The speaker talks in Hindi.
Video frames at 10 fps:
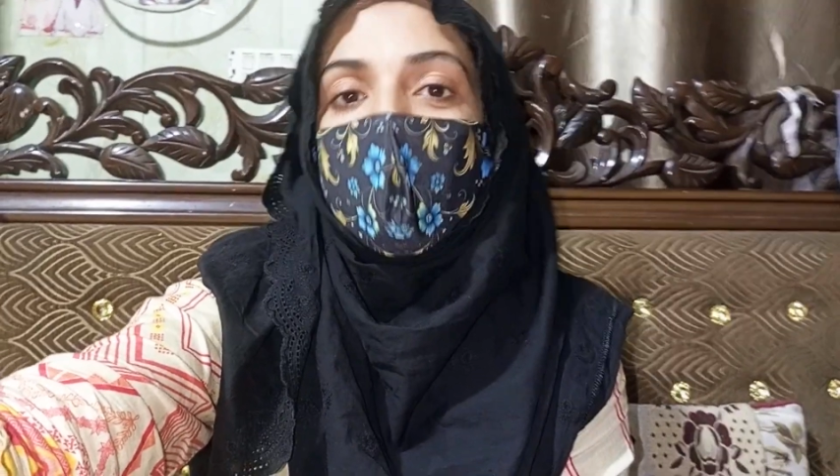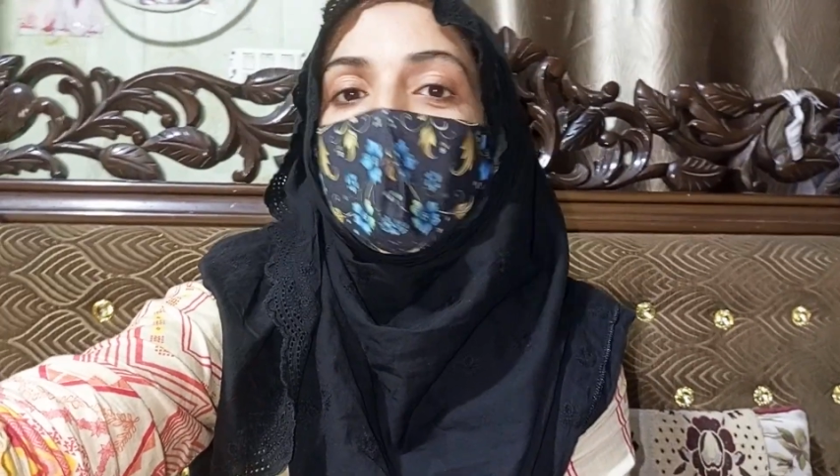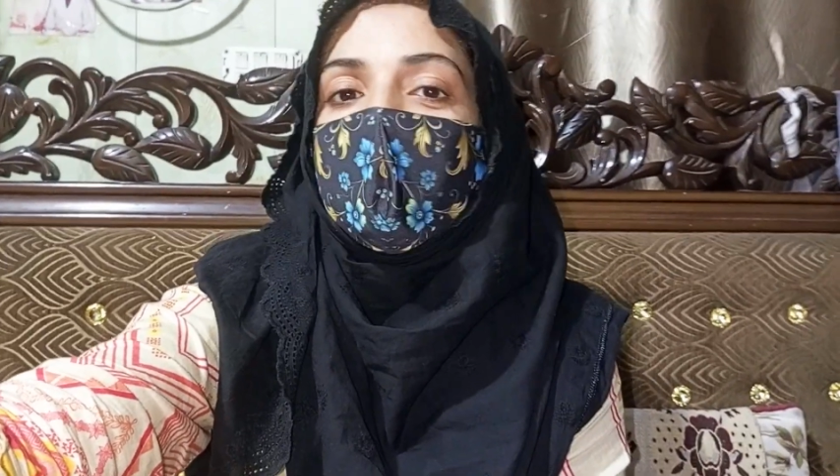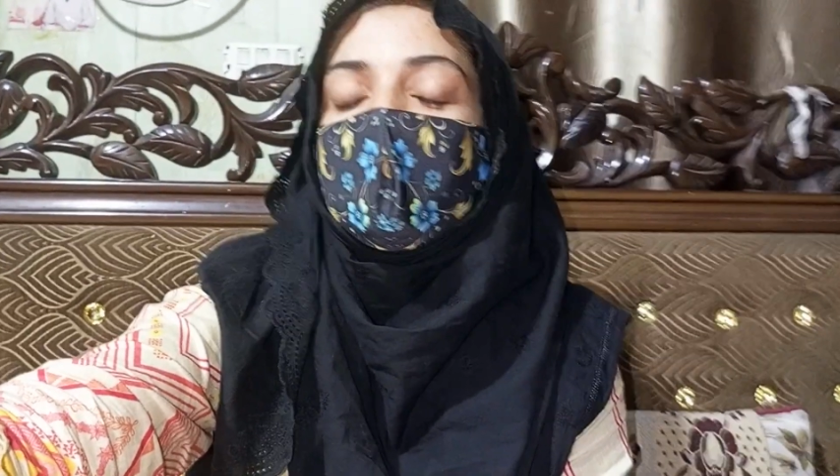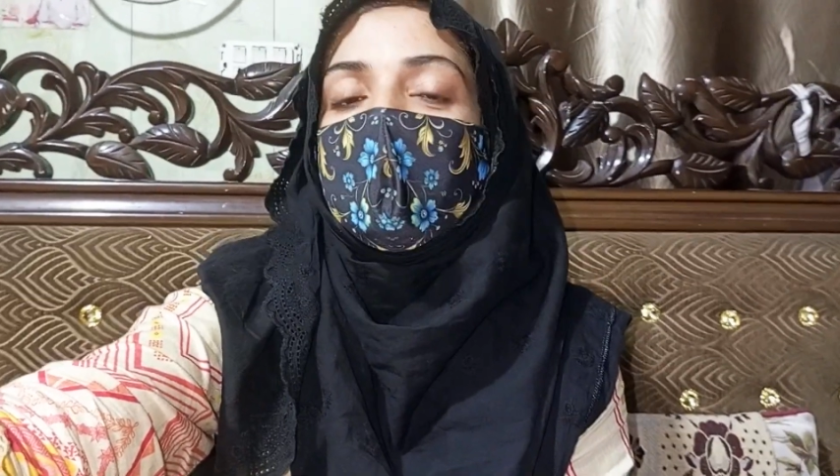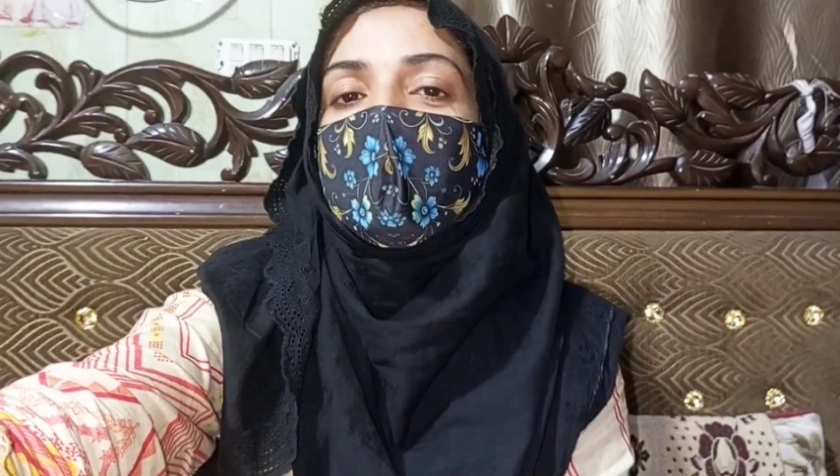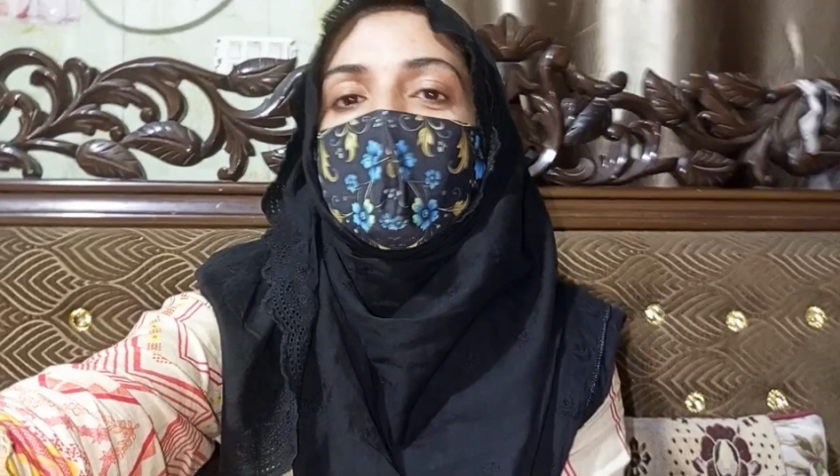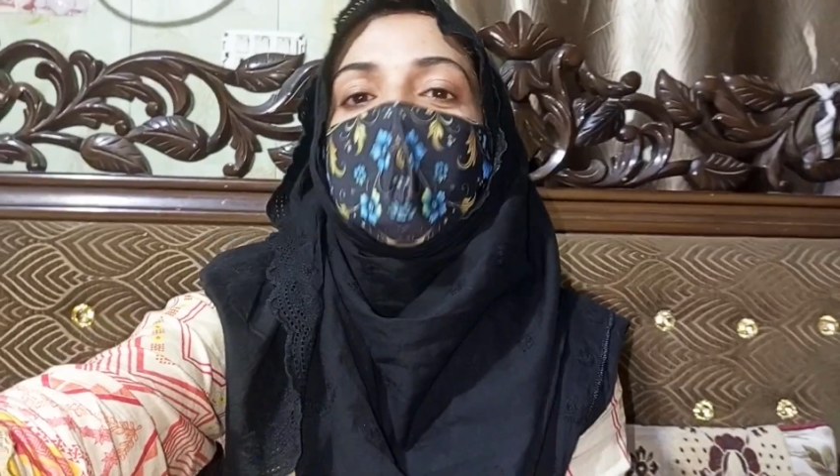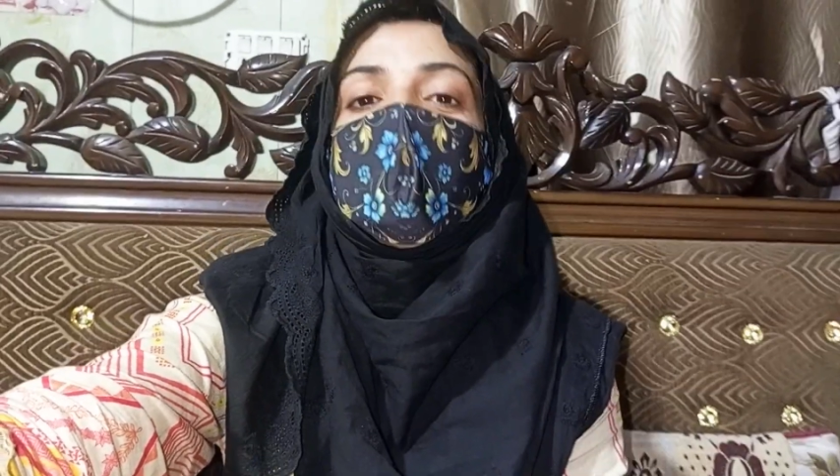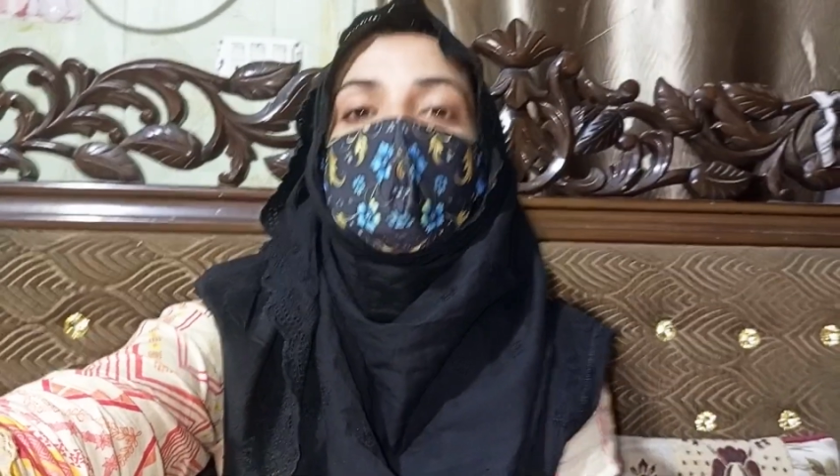कमेंट किए बगैर
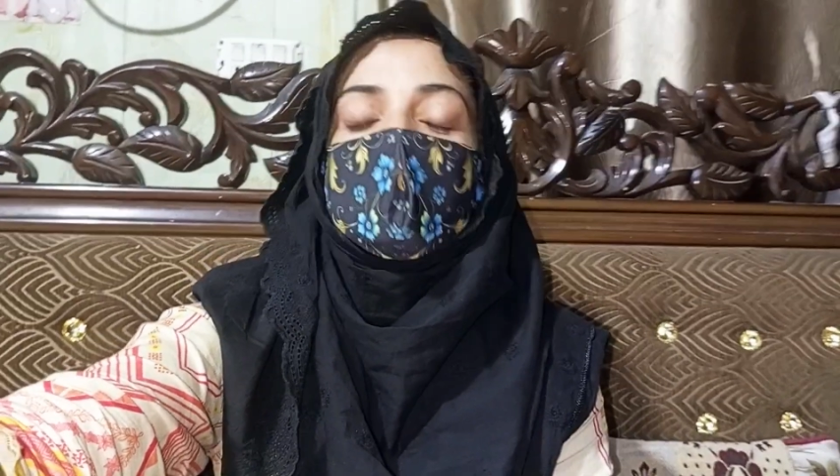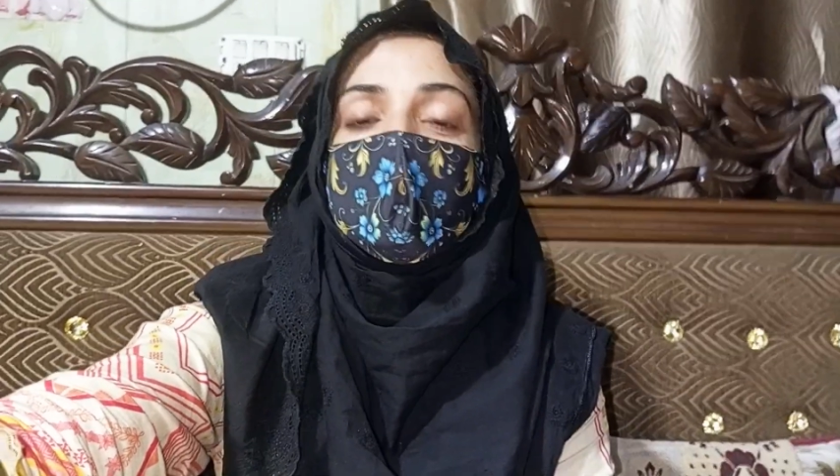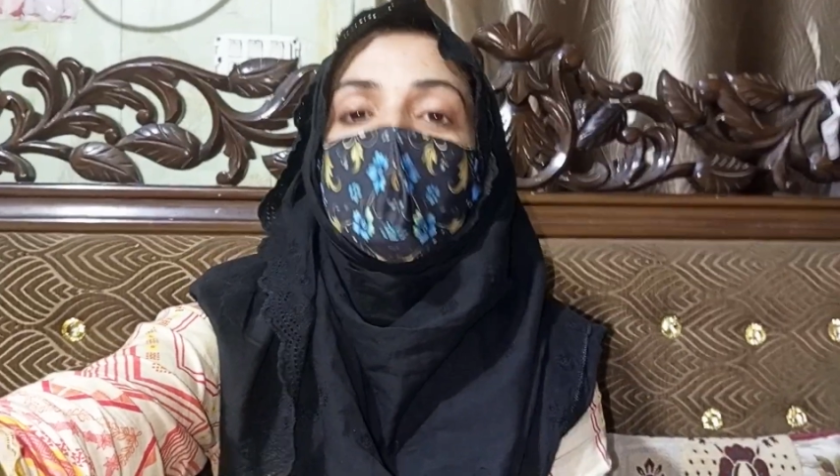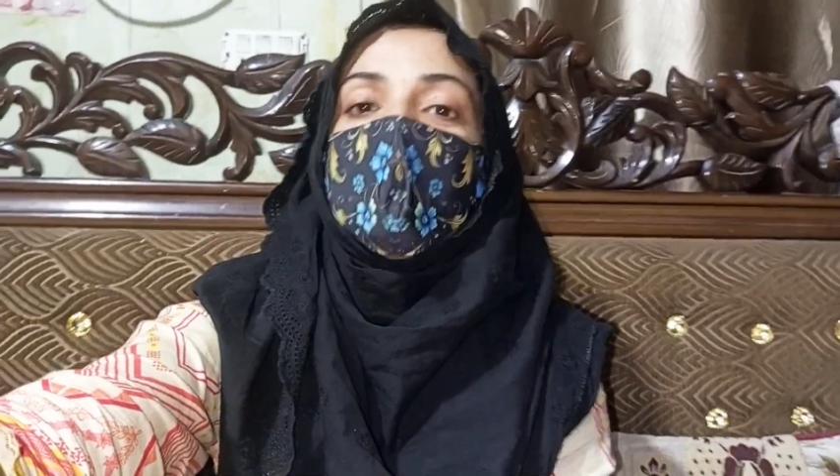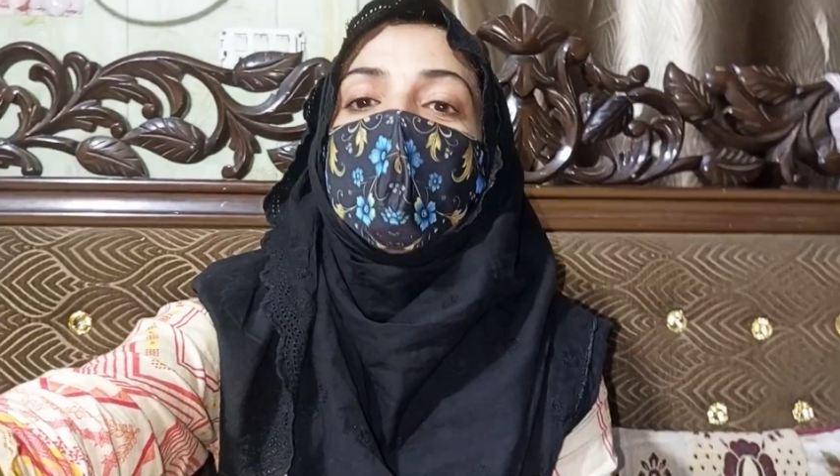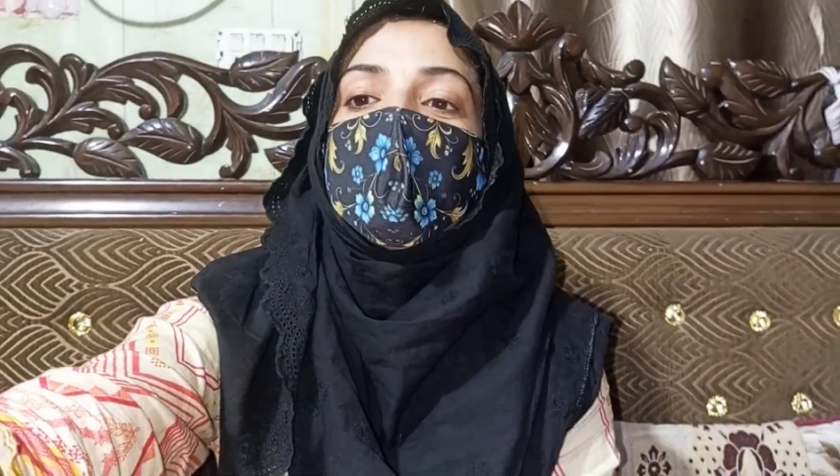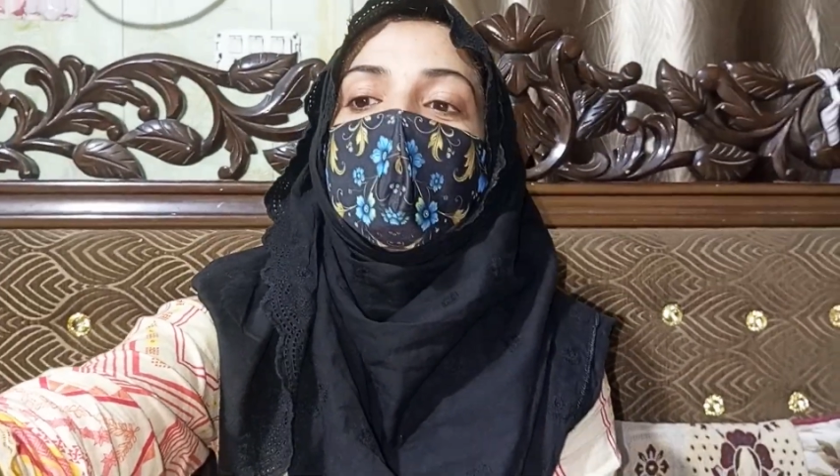नहीं रह सकती और